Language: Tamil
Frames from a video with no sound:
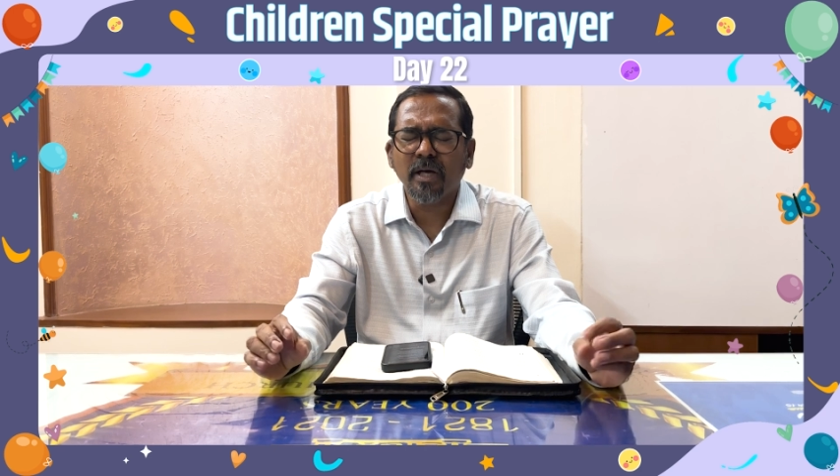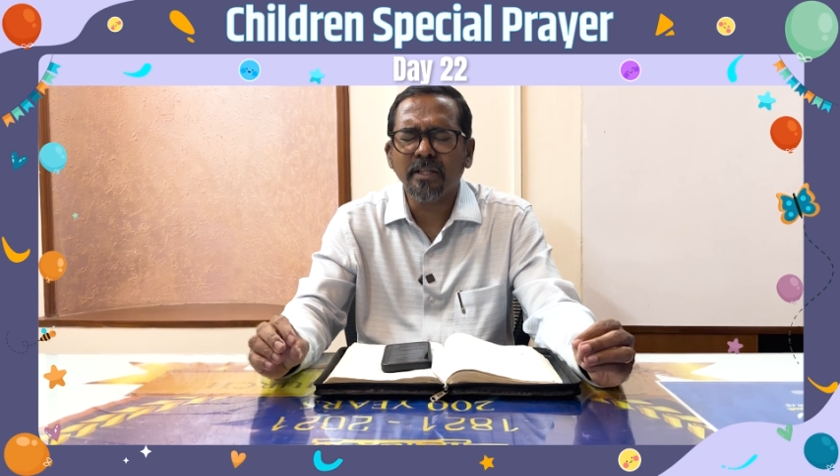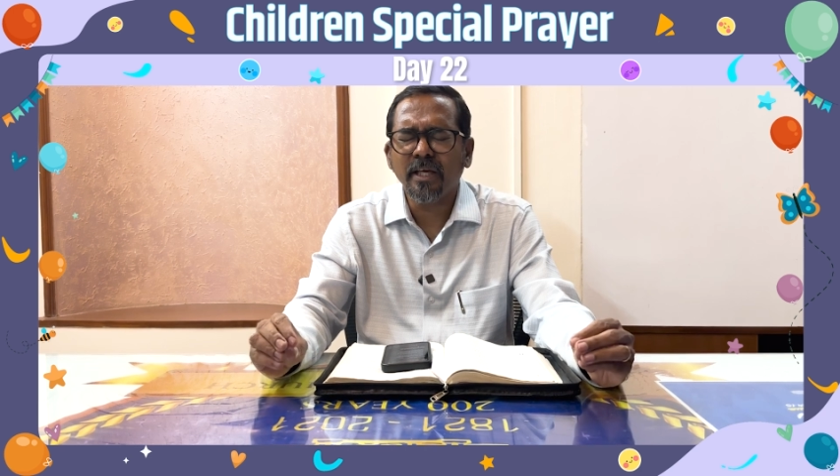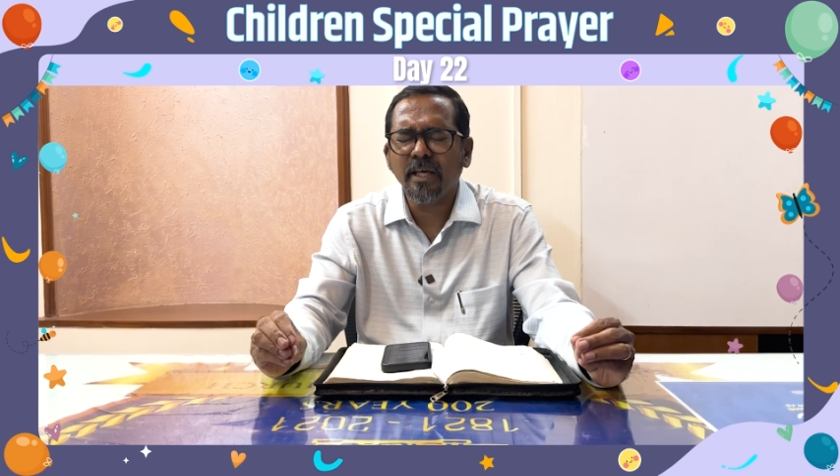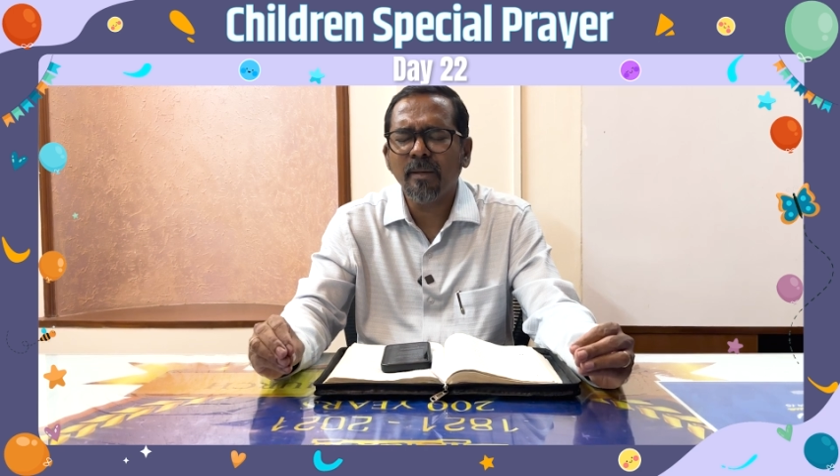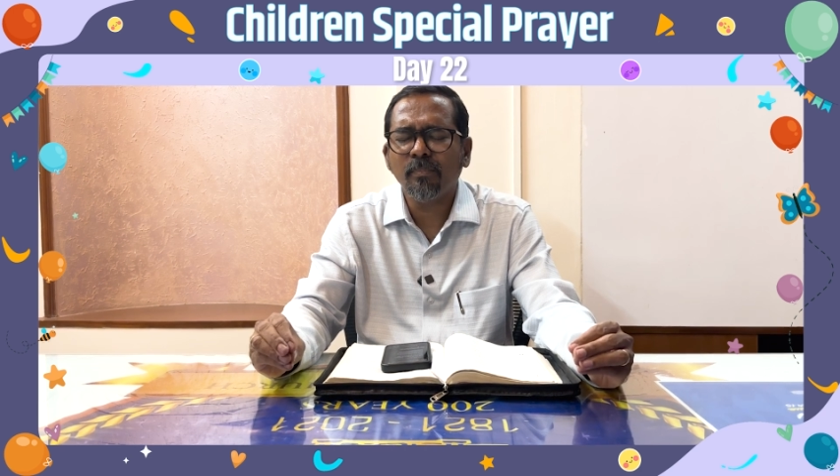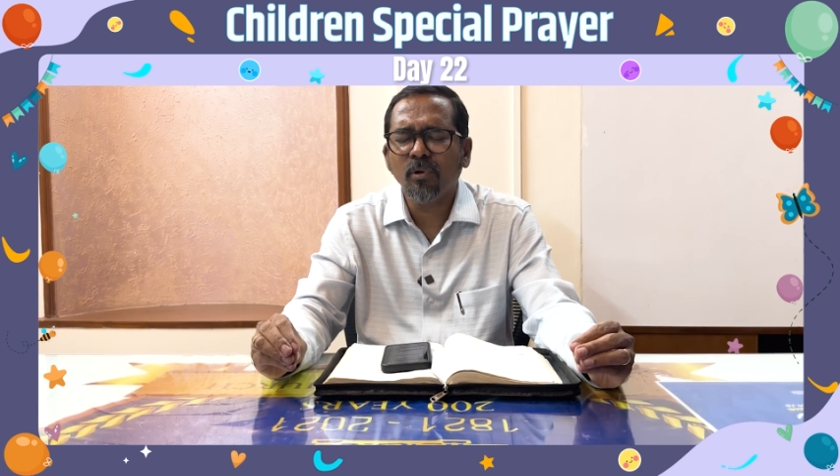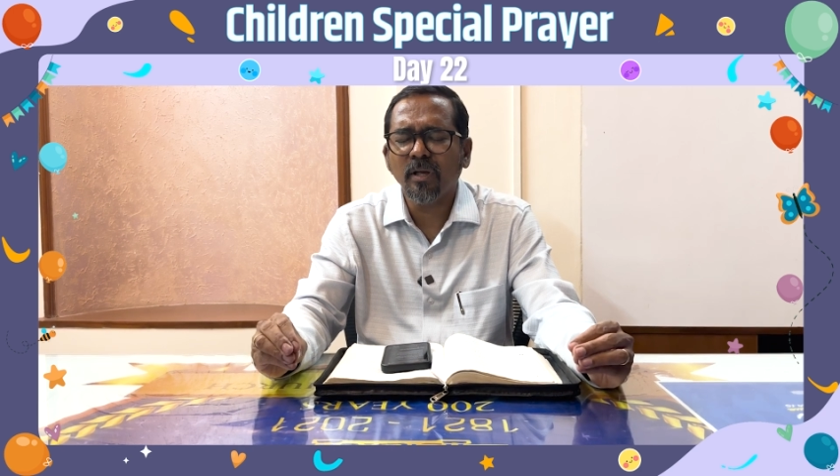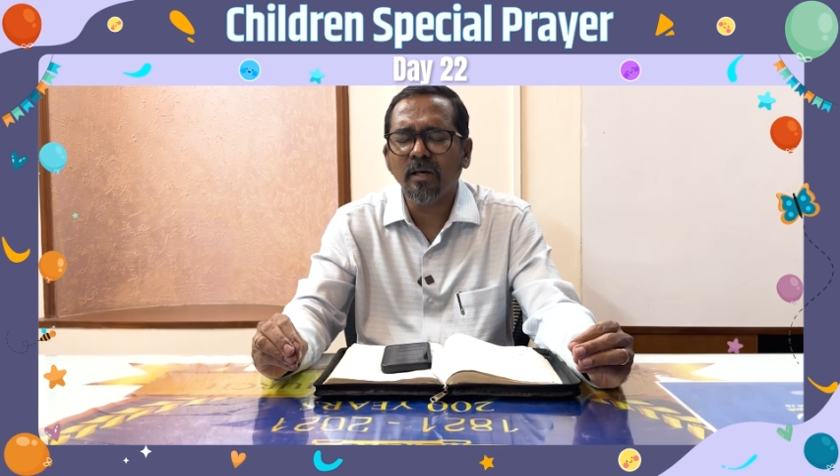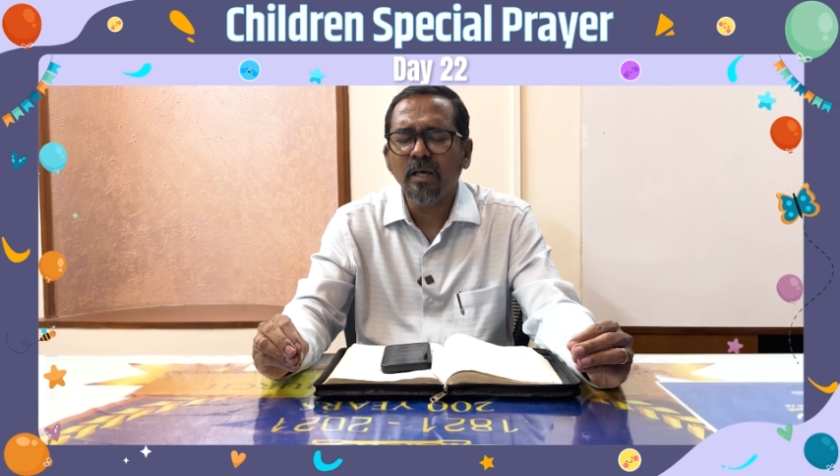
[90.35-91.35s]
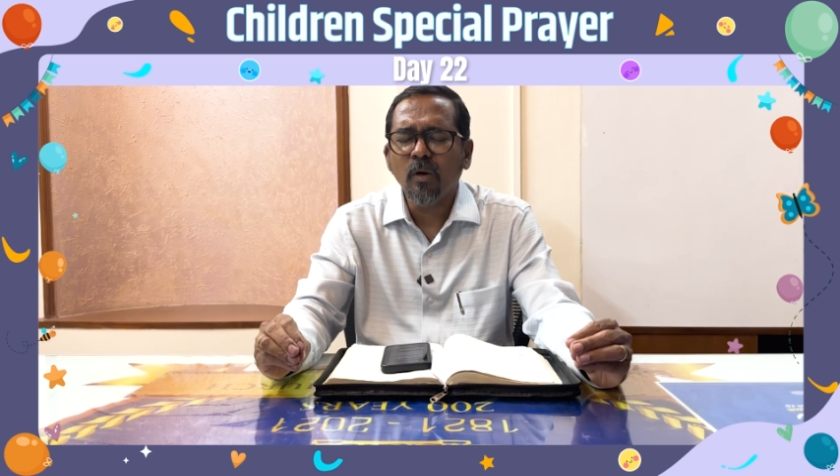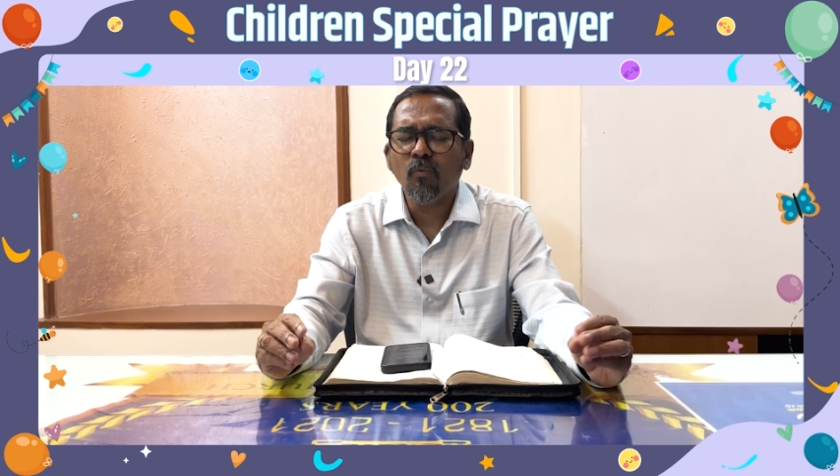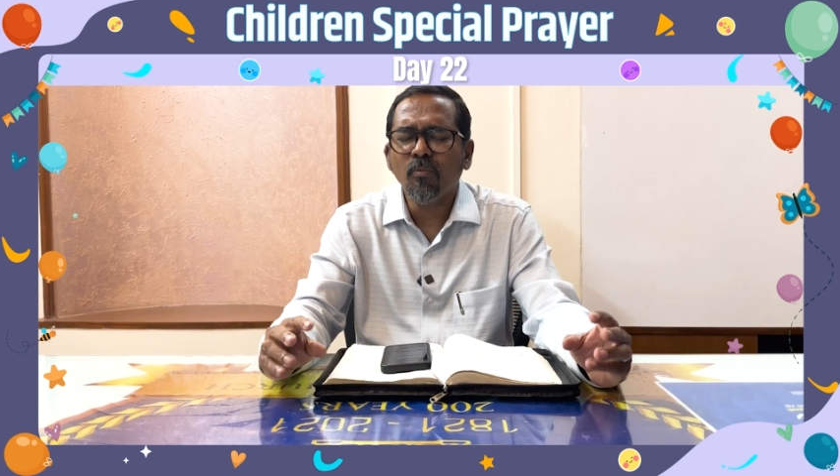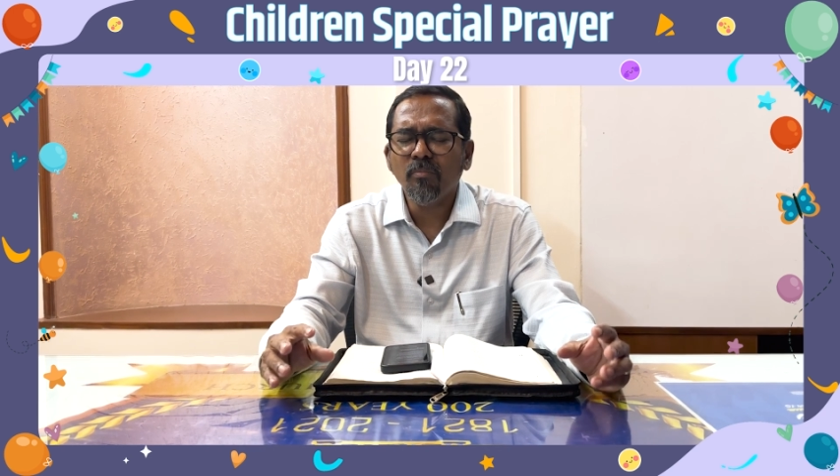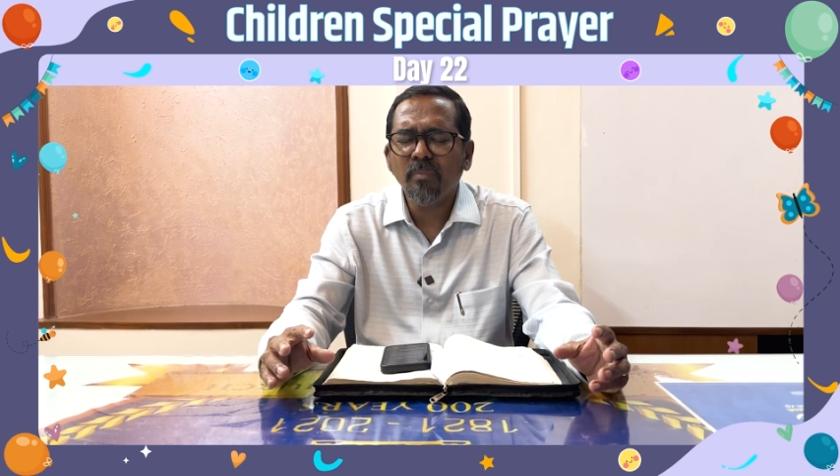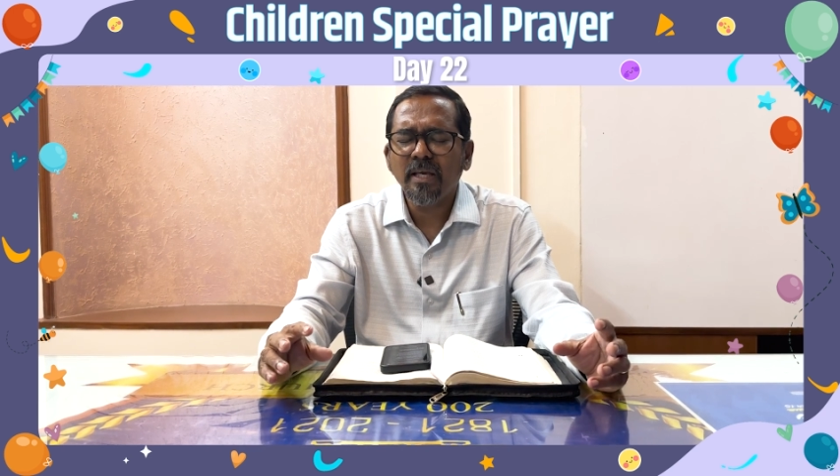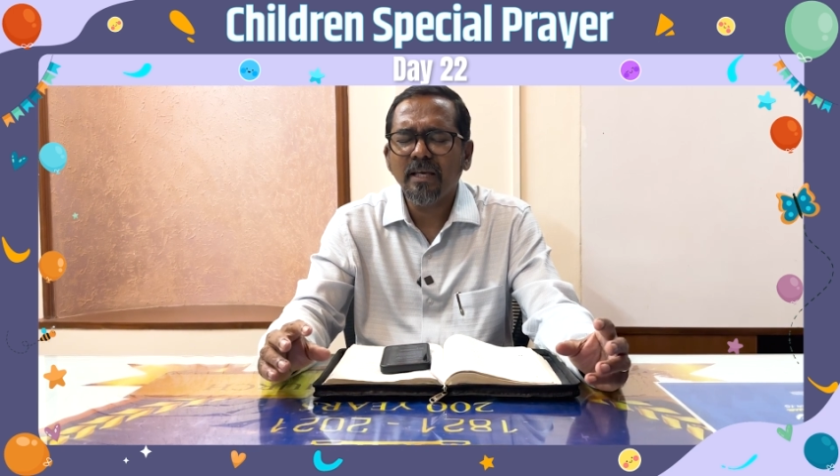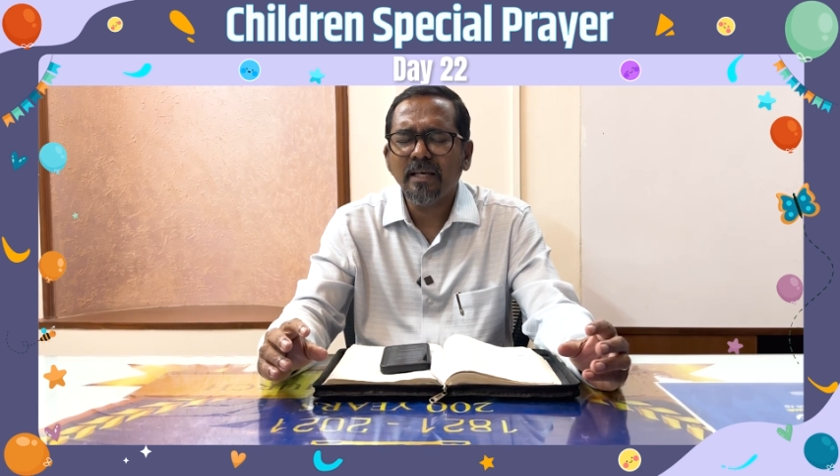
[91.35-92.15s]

அதே போல் உண்மை